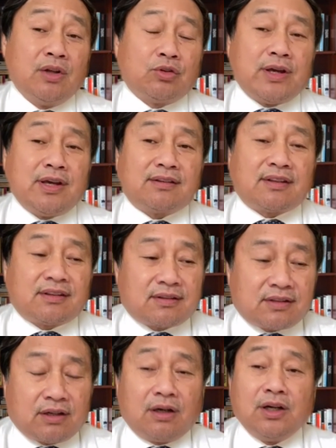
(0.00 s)
所以
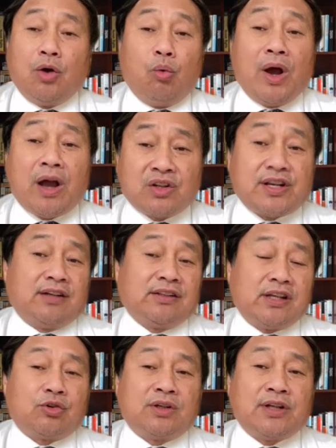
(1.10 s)
这个我要讲
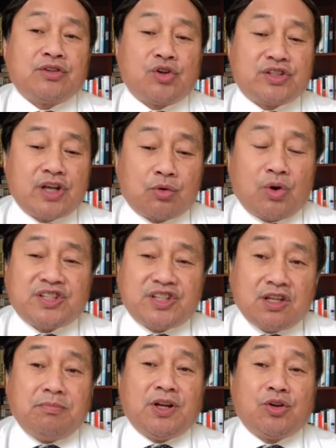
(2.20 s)
的说呢，就是结果习
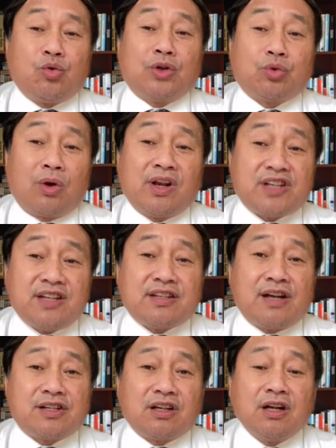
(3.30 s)
近平如果做了这
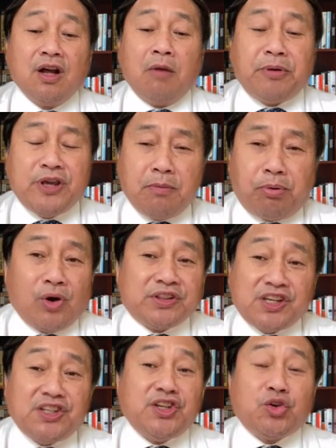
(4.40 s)
件事，逼迫
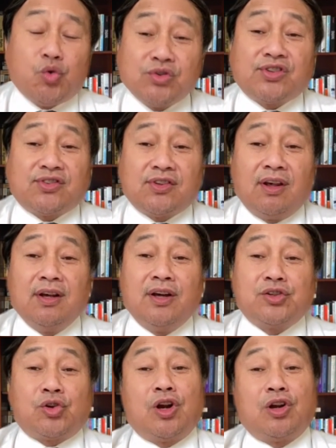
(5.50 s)
滴滴公司
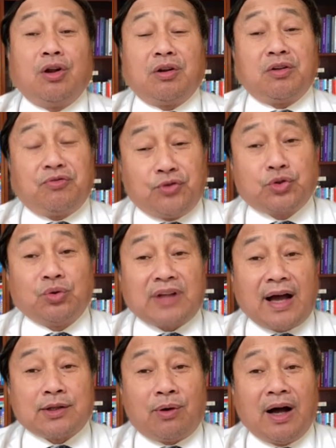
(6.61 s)
就是服从
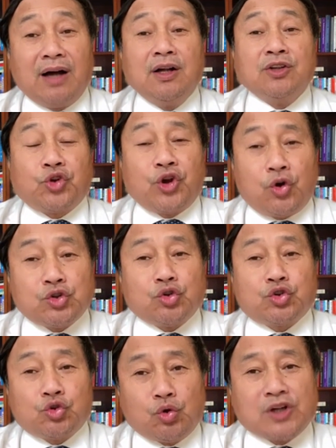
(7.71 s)
他的话，最后就
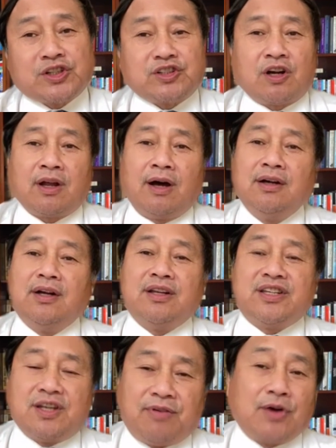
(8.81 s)
坐实了。
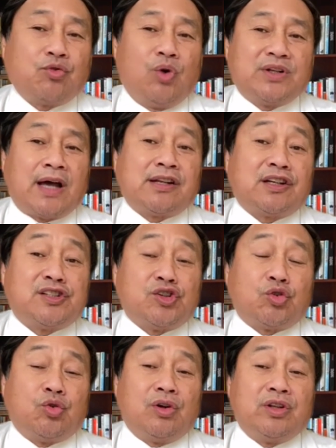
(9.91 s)
西方国家的一个
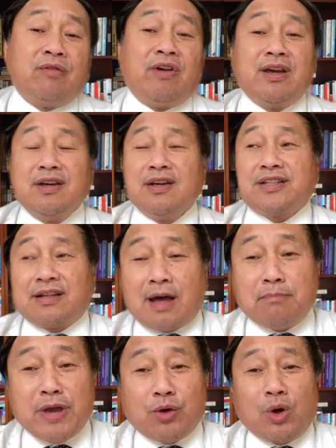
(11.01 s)
指控，因为现
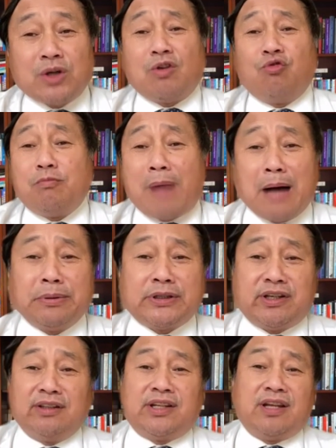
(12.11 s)
在美国政府马不
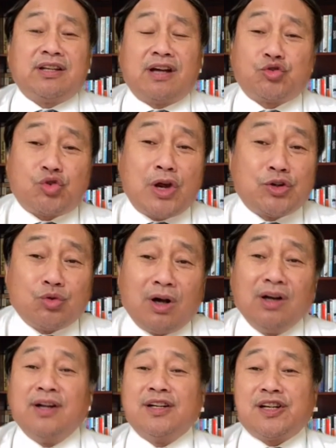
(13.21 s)
停蹄地想劝
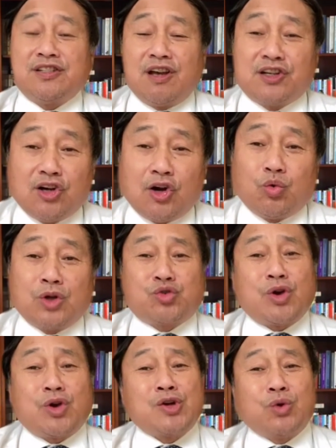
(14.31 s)
说世界各国，
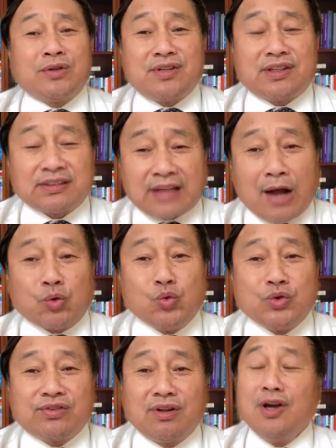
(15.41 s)
劝说自己的大
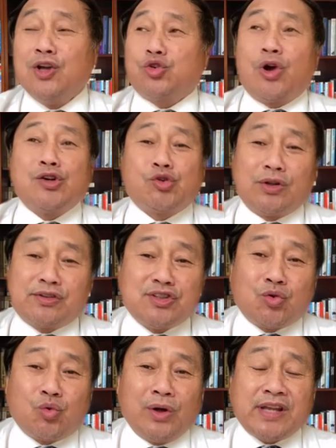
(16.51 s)
公司，劝说自己
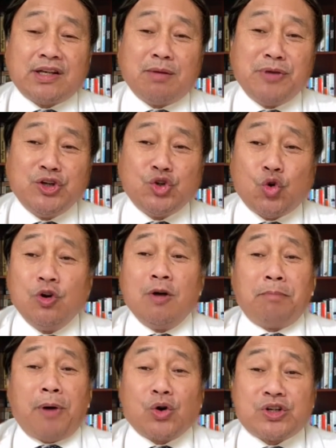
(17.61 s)
国内的民众
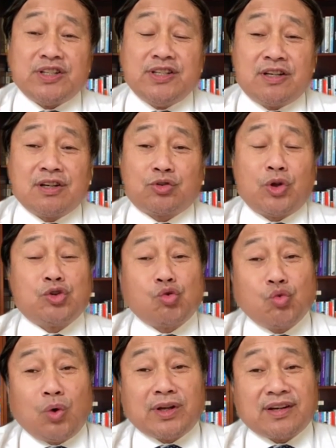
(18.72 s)
保持一致，对中
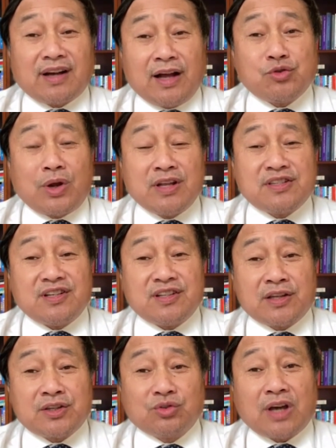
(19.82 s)
国的这个安全的警
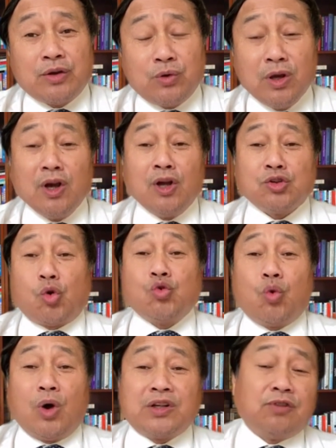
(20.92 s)
戒就在于
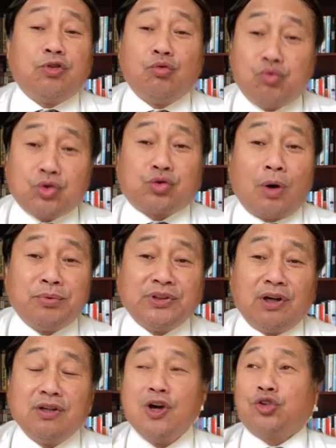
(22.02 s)
中国政府无所不
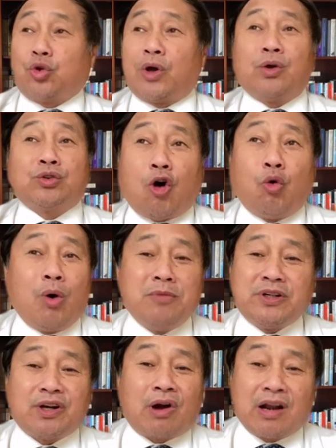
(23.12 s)
能。所有到我们
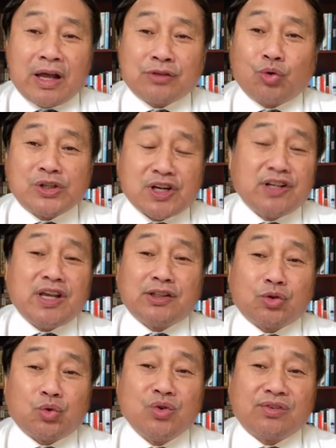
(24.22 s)
这块来做生意的
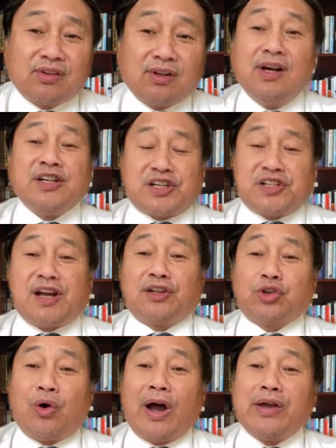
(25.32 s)
公司，实际上
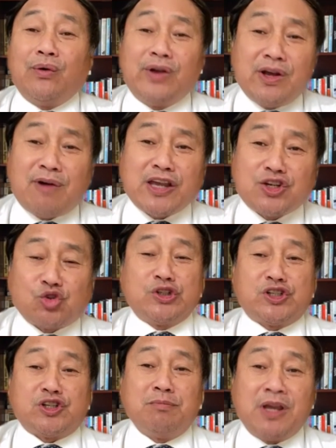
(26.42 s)
都还有另外一层
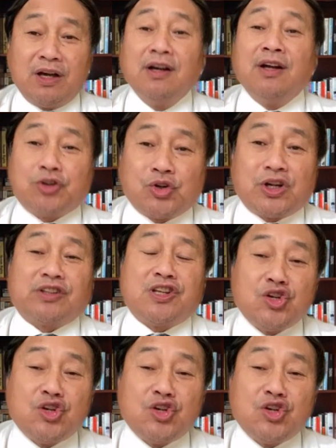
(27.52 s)
使命，就是
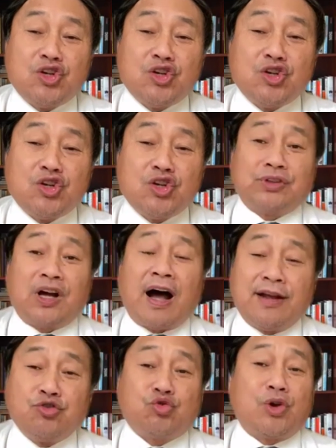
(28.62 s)
替中国政府的
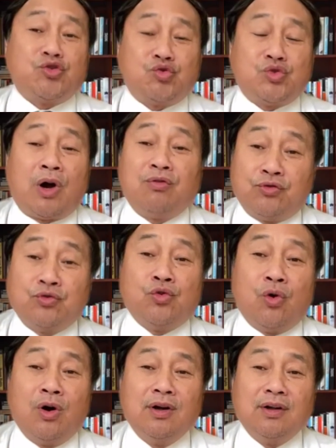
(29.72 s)
安全需要服
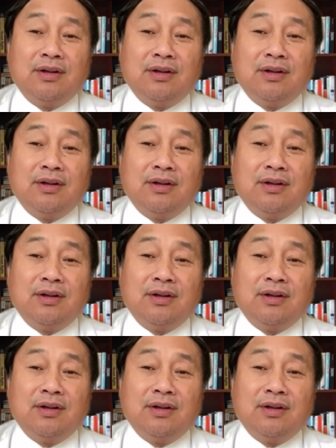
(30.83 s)
务。